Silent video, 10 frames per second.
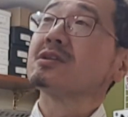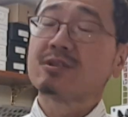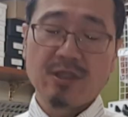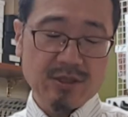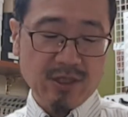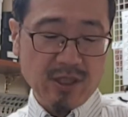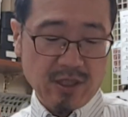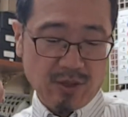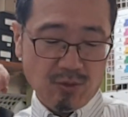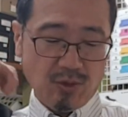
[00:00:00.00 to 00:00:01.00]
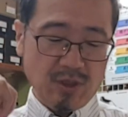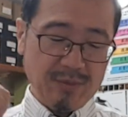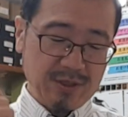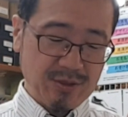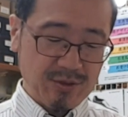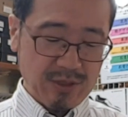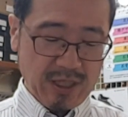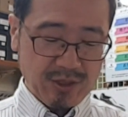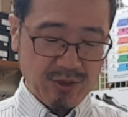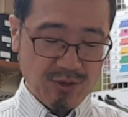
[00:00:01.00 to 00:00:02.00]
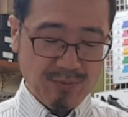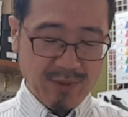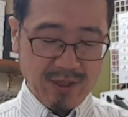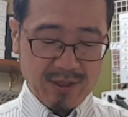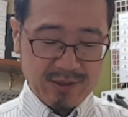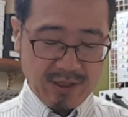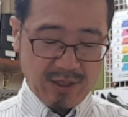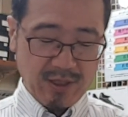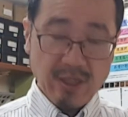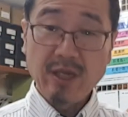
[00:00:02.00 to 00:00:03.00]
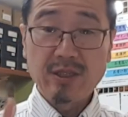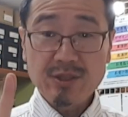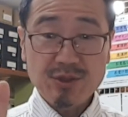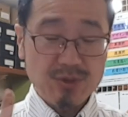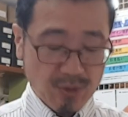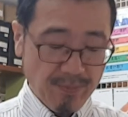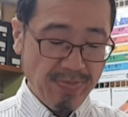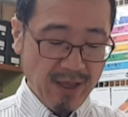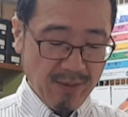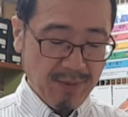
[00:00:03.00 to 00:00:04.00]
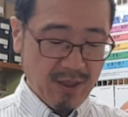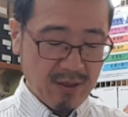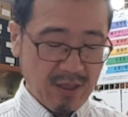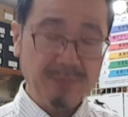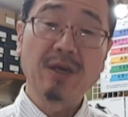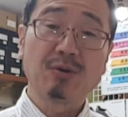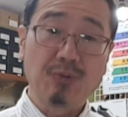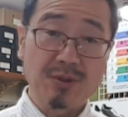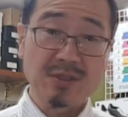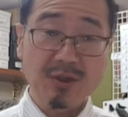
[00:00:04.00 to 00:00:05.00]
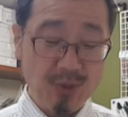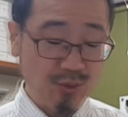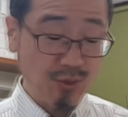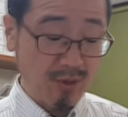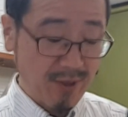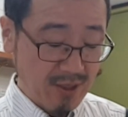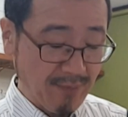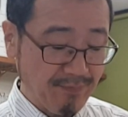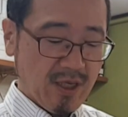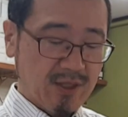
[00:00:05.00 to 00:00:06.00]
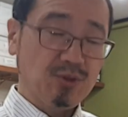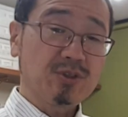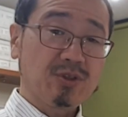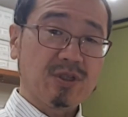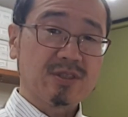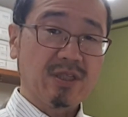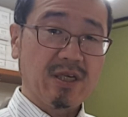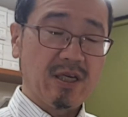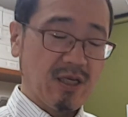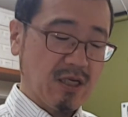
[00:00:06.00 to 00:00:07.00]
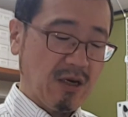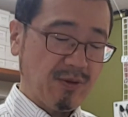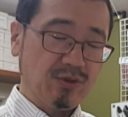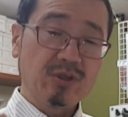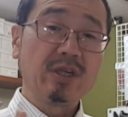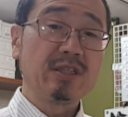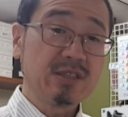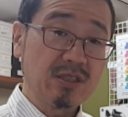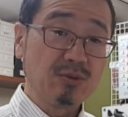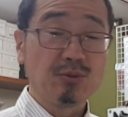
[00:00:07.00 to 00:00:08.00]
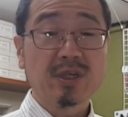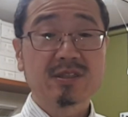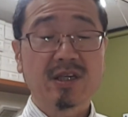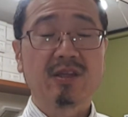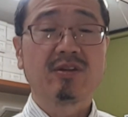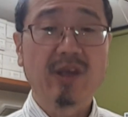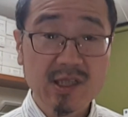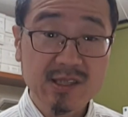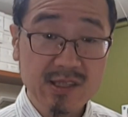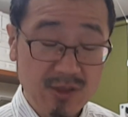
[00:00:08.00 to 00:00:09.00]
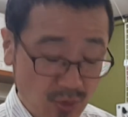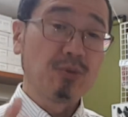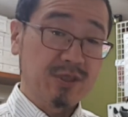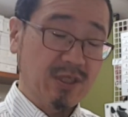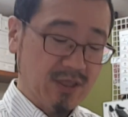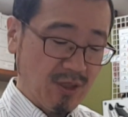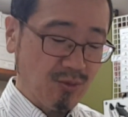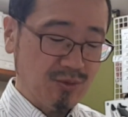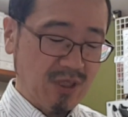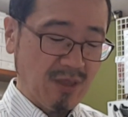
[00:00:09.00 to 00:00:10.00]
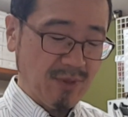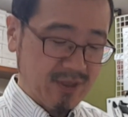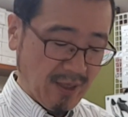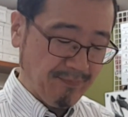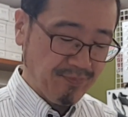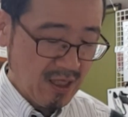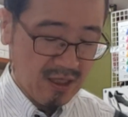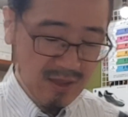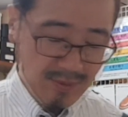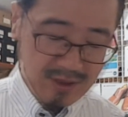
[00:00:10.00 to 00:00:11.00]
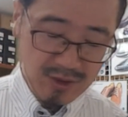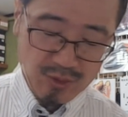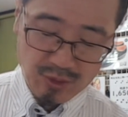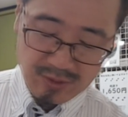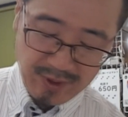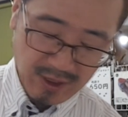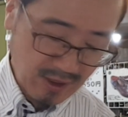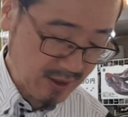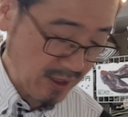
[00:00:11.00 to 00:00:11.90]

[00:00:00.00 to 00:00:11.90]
撮影しております、え数分前にですね、え2通の、えメールが宮城工業さんに届きました、えそれぞれですね、え川の一時受付停止のお知らせでございましたでまず1つ目がです